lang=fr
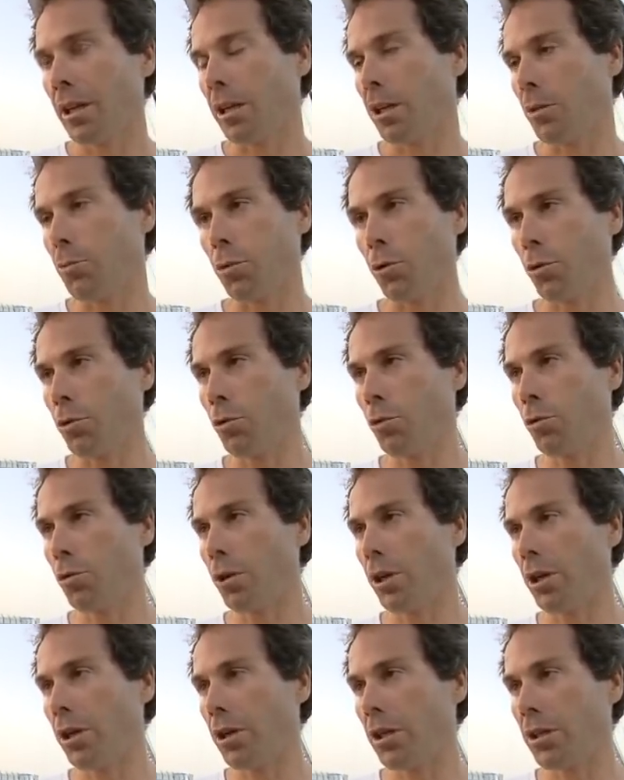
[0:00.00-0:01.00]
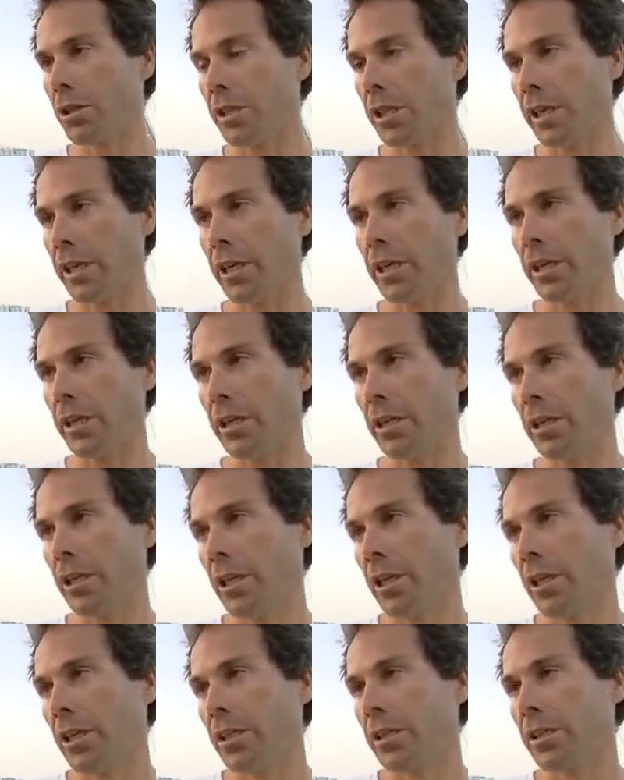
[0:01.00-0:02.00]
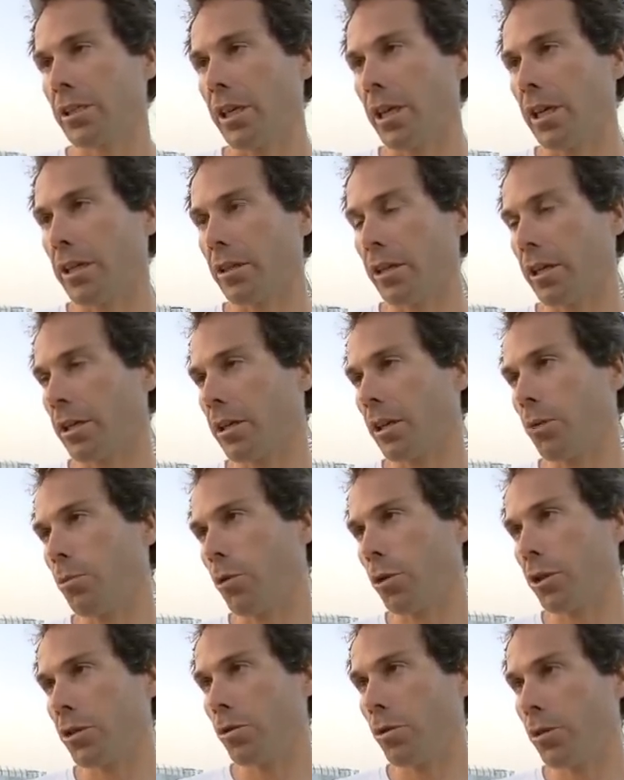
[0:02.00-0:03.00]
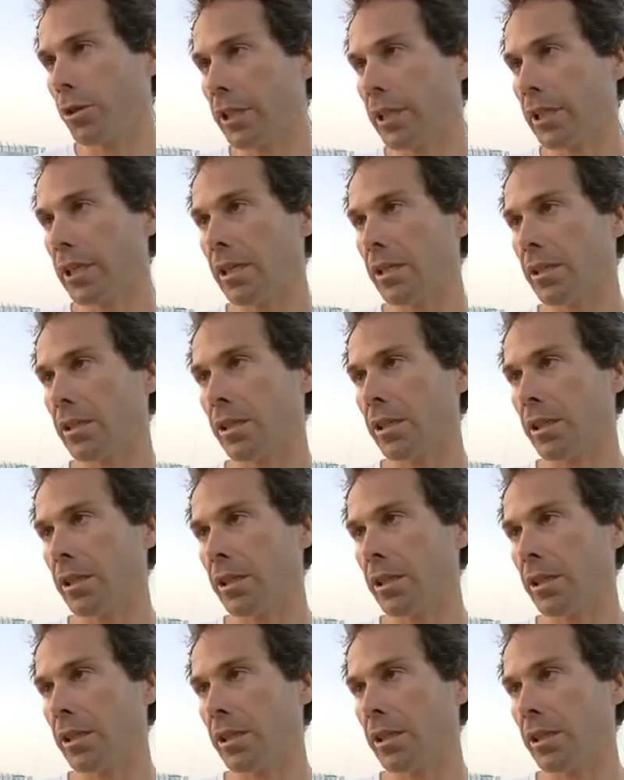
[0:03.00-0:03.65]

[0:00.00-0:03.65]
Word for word: Et pour nous, c'est un très très bon résultat.